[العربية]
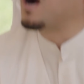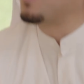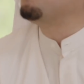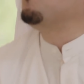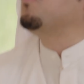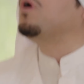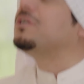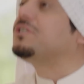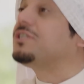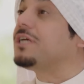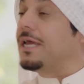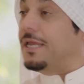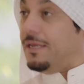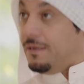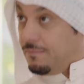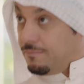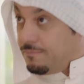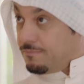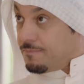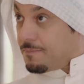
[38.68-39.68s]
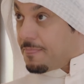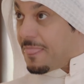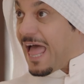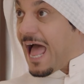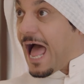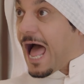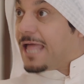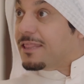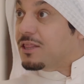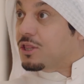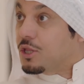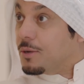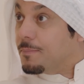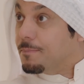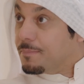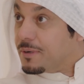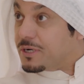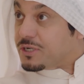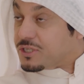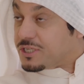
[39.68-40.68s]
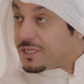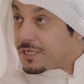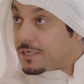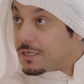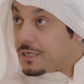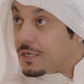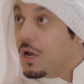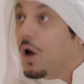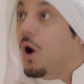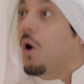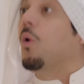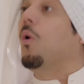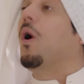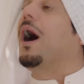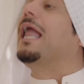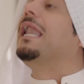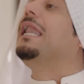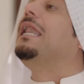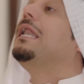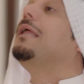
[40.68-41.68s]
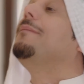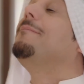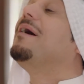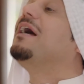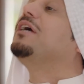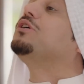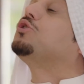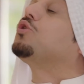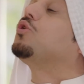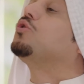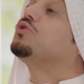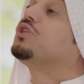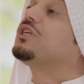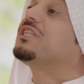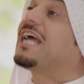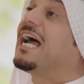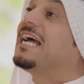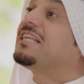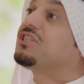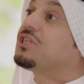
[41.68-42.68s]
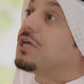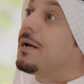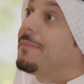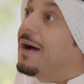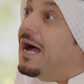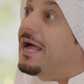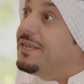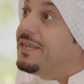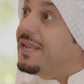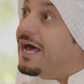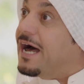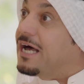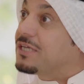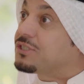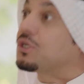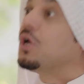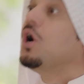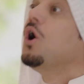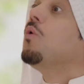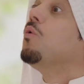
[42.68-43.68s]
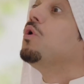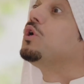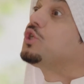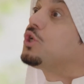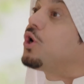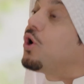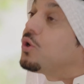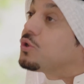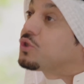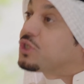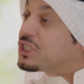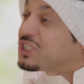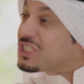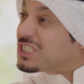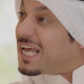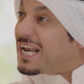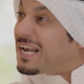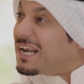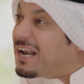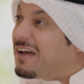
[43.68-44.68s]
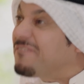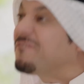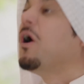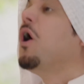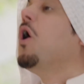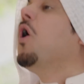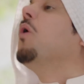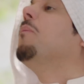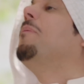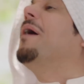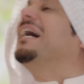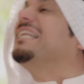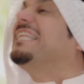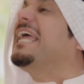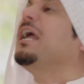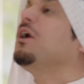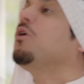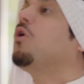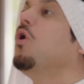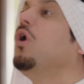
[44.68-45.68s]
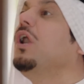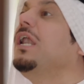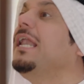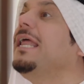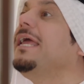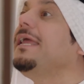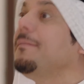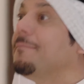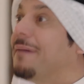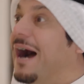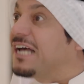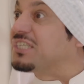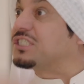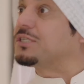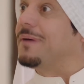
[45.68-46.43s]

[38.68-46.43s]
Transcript: اول شيء ادب مرتك وعلمها شلون تتحكى مع الناس وشلون تتصرف وبعدين قول لي ما